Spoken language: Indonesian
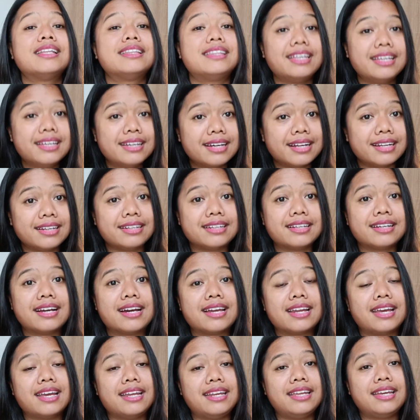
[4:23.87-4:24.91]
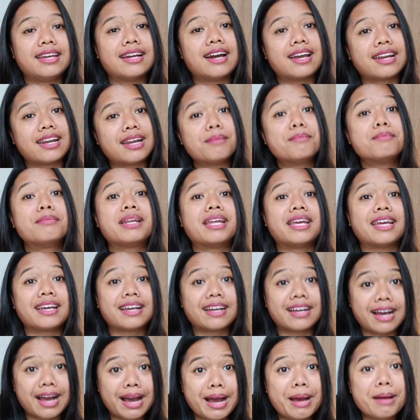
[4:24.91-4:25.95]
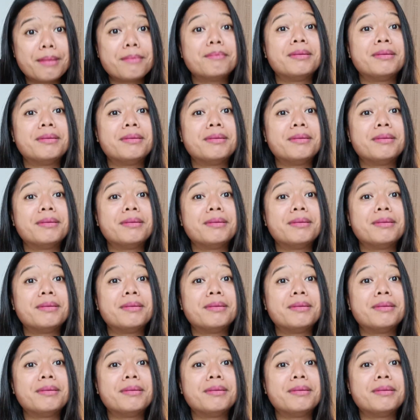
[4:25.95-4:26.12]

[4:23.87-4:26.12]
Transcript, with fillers: tinggal di negara ini karena mereka